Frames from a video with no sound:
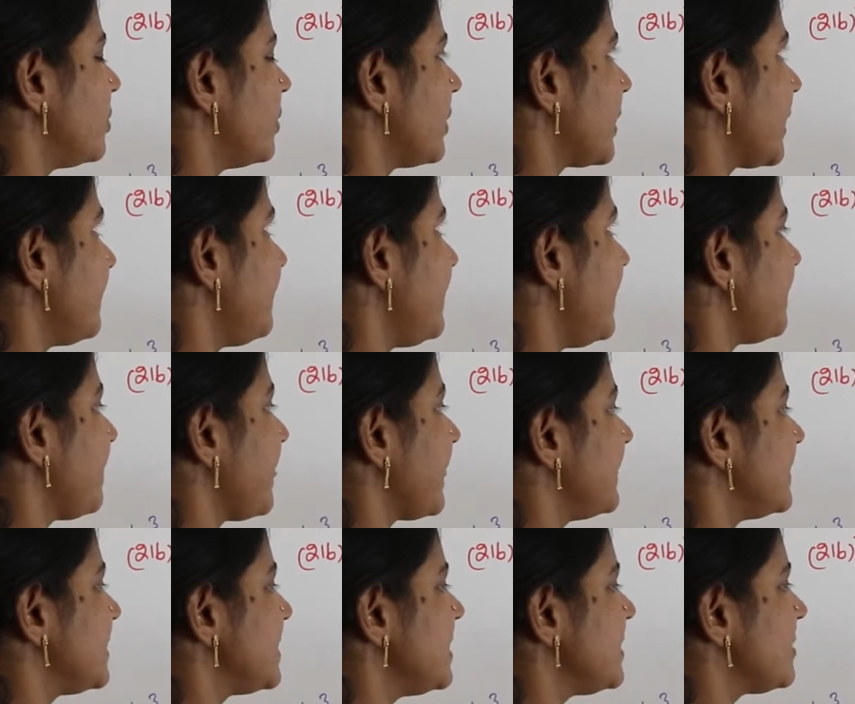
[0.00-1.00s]
ஓகேவா
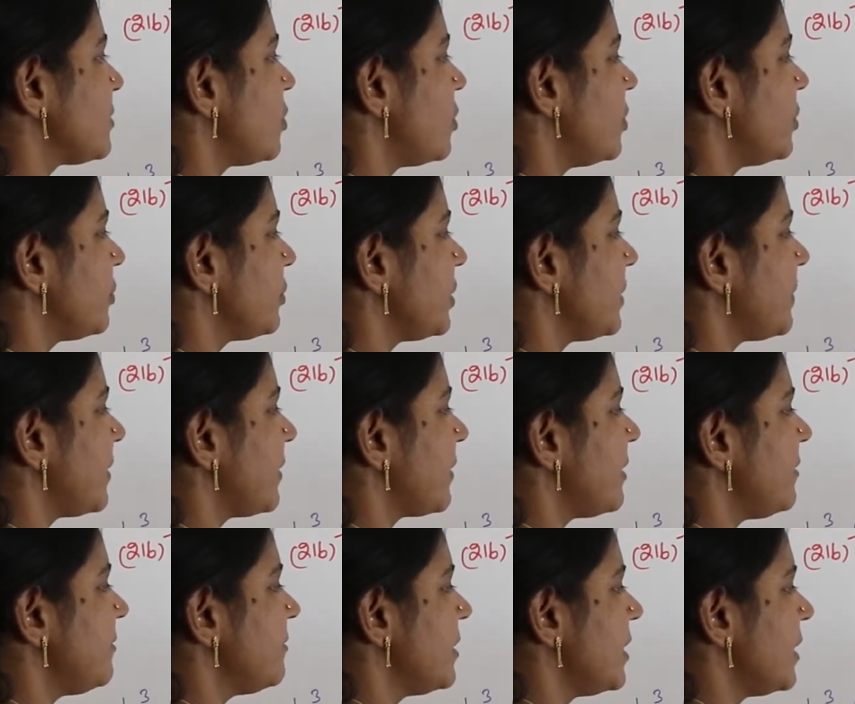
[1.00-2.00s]
விச் இஸ் ஹோல் டு தி
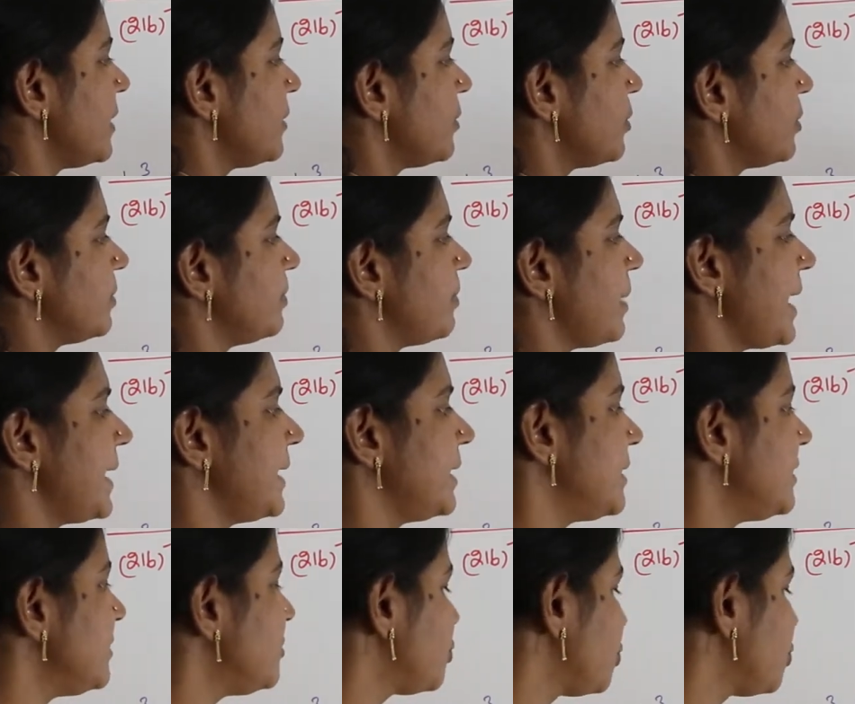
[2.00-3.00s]
பவர் ஆஃப் மைனஸ்